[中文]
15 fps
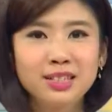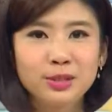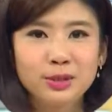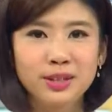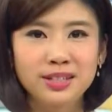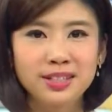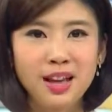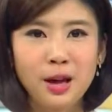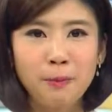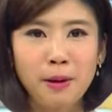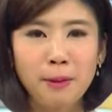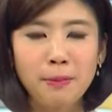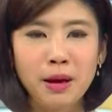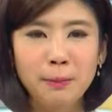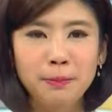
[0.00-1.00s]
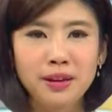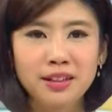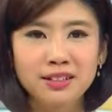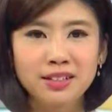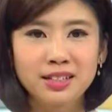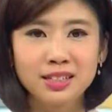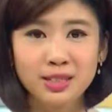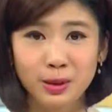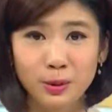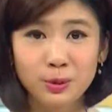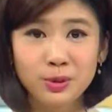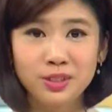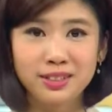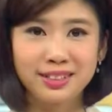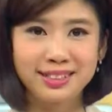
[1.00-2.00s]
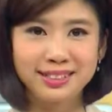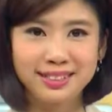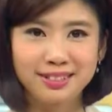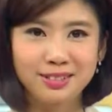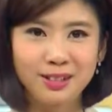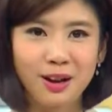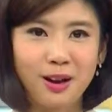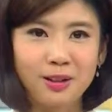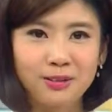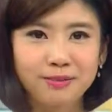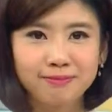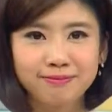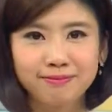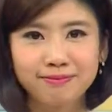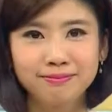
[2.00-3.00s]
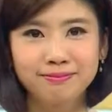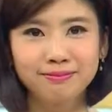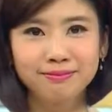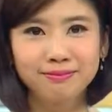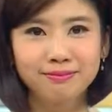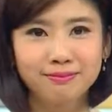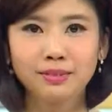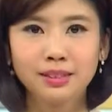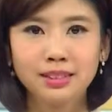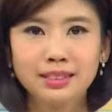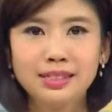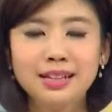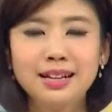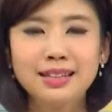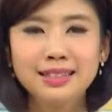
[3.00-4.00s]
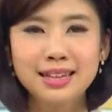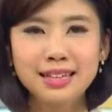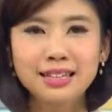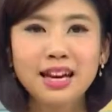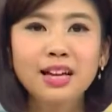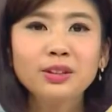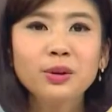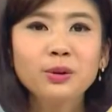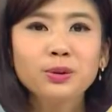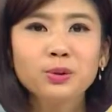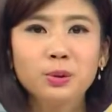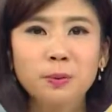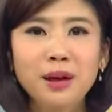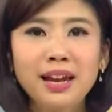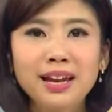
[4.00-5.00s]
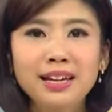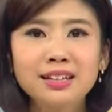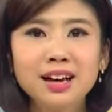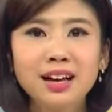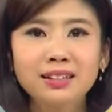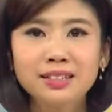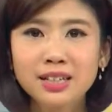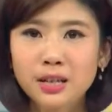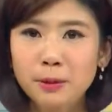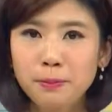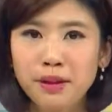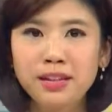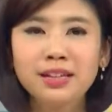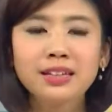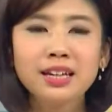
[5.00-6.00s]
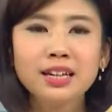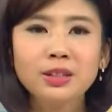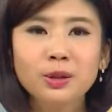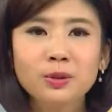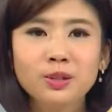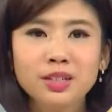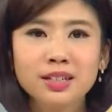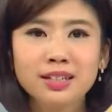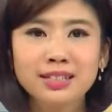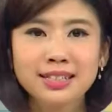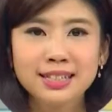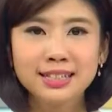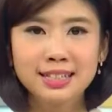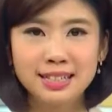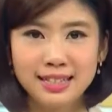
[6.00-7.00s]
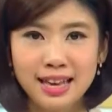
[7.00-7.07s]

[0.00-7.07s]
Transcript: 是学校帮忙毕业生求职的新招。在山东举办了一场特别的电动车竞技